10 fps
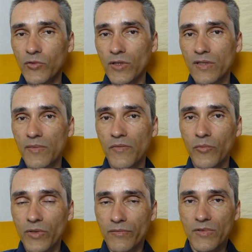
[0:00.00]
Monaten, zwölf
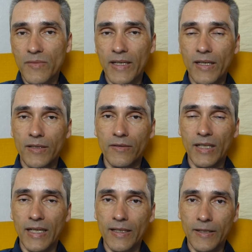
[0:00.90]
Monaten, zwei Jahren,
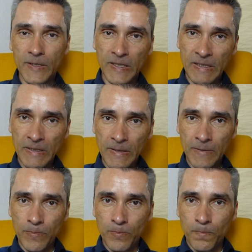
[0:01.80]
drei Jahren.
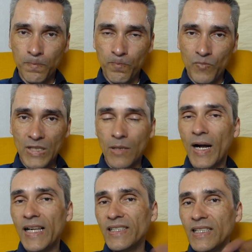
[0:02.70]
Dann haben
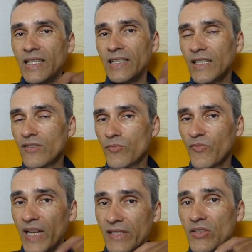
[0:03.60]
all diejenigen, die jetzt
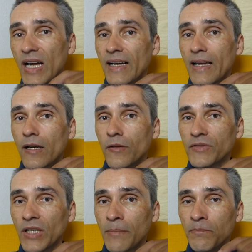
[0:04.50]
fleißig
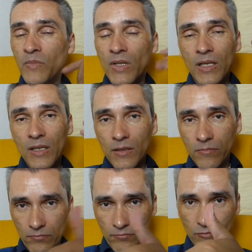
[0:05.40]
nachgekauft haben,
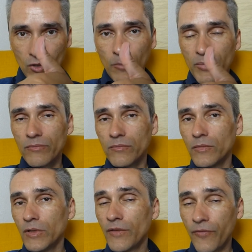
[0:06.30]
top.
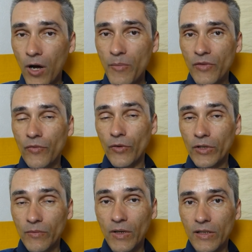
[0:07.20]
Ich freue mich für
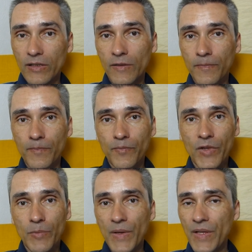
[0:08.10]
euch, wirklich.
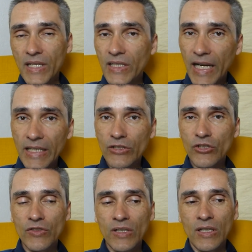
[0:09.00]
Ich bin nicht
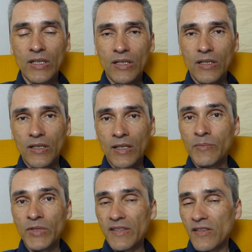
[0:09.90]
neidisch,
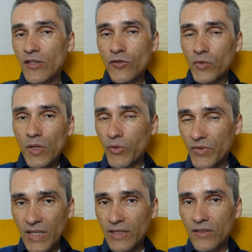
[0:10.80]
ähm, dass ich nicht zu
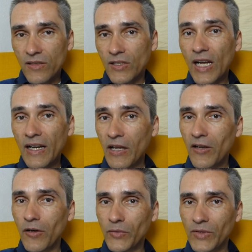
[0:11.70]
100% äh,
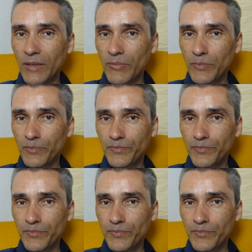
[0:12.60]
nachgekauft habe.